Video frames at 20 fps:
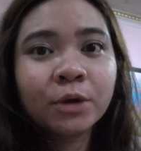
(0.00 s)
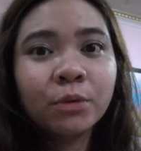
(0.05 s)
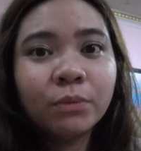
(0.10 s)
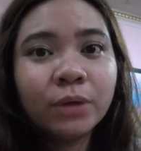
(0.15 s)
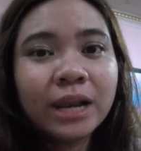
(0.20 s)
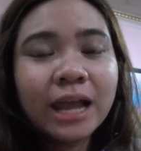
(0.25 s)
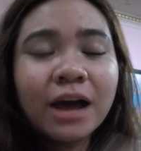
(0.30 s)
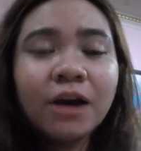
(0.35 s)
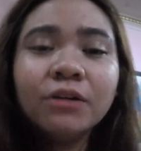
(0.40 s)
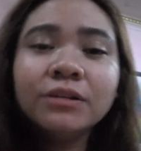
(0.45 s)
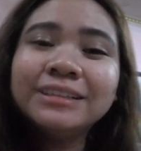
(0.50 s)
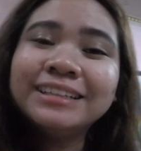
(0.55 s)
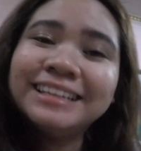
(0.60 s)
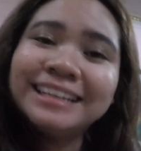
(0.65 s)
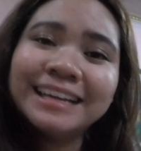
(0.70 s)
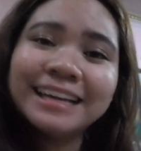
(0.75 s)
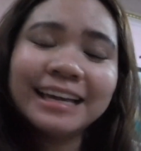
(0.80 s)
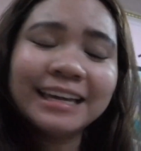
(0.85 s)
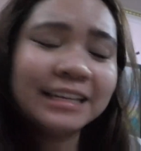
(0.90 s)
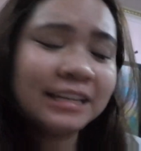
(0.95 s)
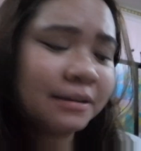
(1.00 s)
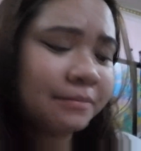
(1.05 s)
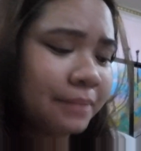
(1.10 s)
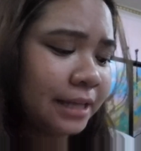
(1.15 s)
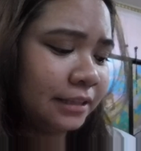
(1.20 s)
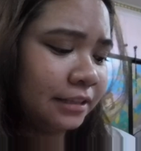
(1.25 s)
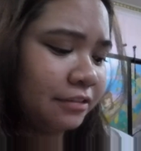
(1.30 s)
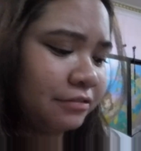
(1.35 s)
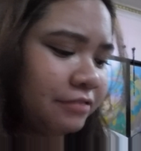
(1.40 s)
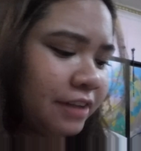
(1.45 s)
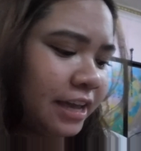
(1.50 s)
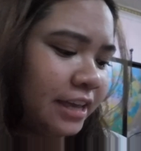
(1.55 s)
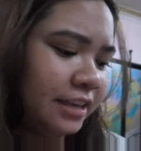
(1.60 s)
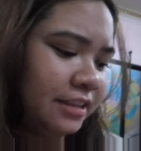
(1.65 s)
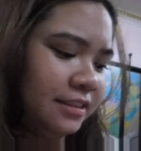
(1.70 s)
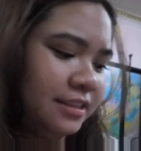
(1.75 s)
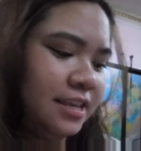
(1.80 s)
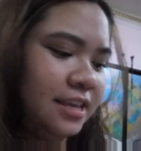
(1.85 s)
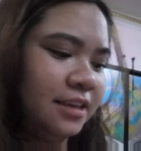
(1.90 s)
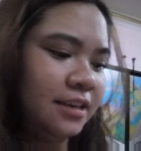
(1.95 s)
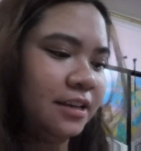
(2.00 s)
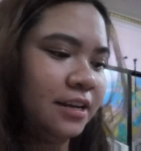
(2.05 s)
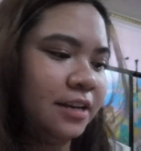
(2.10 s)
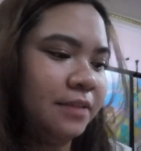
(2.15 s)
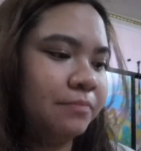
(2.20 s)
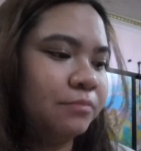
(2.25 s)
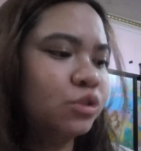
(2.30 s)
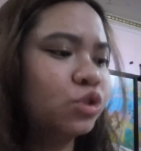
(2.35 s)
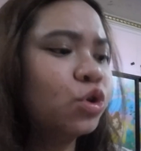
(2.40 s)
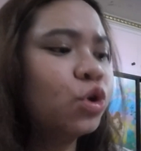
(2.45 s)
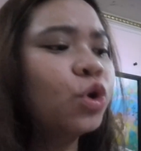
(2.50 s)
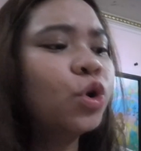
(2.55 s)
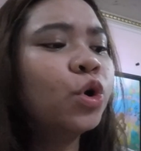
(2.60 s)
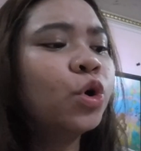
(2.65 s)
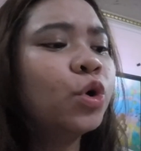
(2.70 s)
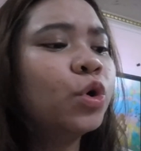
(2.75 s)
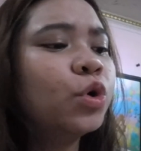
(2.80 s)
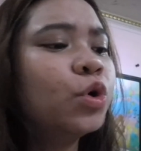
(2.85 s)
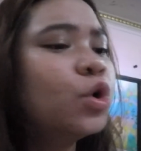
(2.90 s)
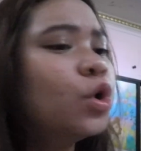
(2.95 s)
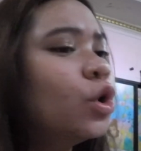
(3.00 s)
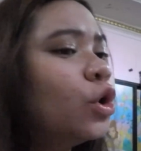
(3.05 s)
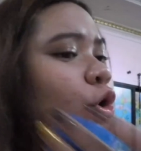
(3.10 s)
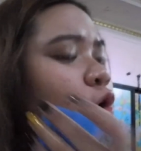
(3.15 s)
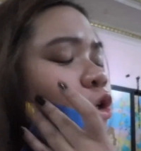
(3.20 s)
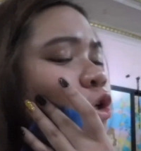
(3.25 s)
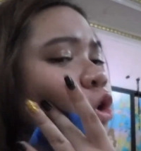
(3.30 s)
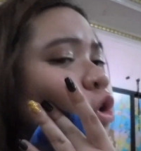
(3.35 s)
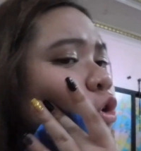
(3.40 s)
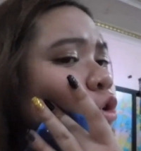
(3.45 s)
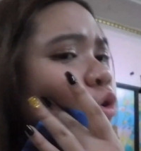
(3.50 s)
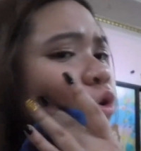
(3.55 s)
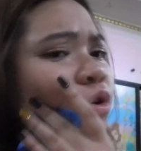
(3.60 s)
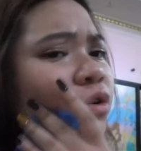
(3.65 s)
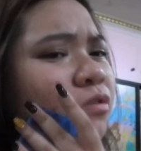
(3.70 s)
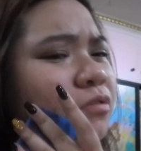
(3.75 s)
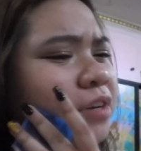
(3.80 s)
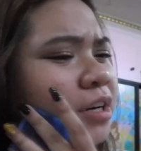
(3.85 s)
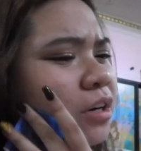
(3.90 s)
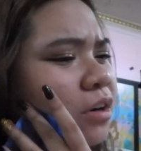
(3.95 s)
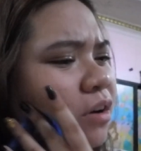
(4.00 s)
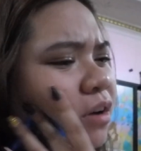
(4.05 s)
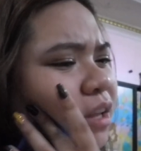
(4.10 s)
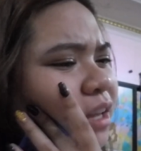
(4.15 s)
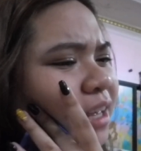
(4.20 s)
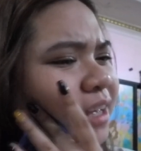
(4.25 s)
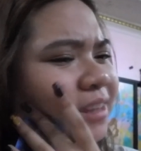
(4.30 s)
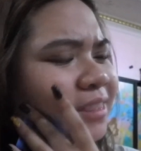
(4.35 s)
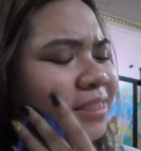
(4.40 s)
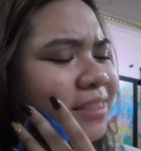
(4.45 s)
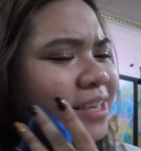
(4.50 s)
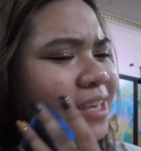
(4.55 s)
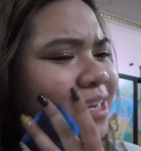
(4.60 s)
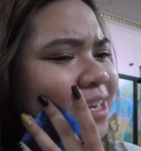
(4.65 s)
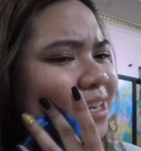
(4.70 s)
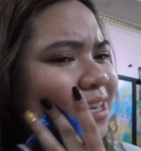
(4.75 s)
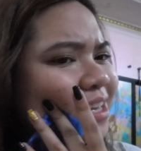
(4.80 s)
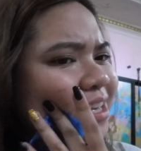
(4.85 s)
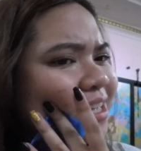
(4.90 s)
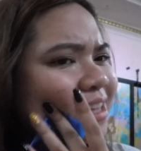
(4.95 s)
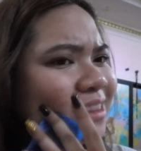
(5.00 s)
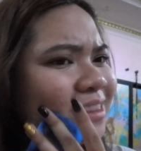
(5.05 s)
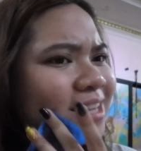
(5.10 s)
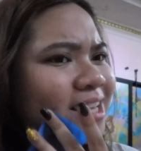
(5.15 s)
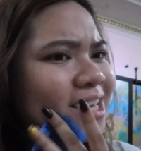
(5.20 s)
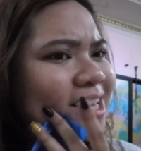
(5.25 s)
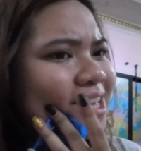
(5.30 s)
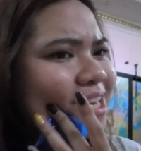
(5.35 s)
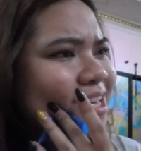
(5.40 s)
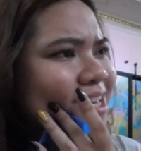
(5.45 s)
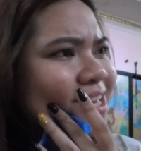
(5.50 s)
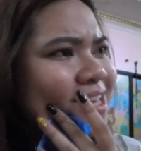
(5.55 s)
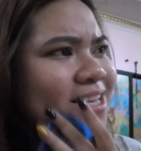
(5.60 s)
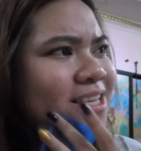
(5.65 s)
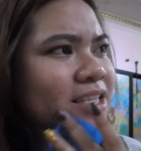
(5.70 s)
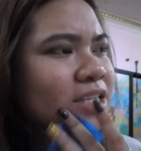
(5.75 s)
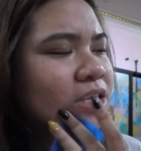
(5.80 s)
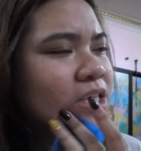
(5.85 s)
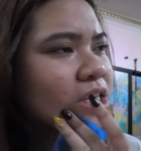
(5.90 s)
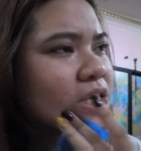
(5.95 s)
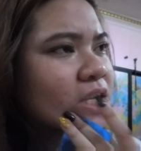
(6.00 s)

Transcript: wala akong nilagay na mattifying day cream. So, yun. Overall, I think it is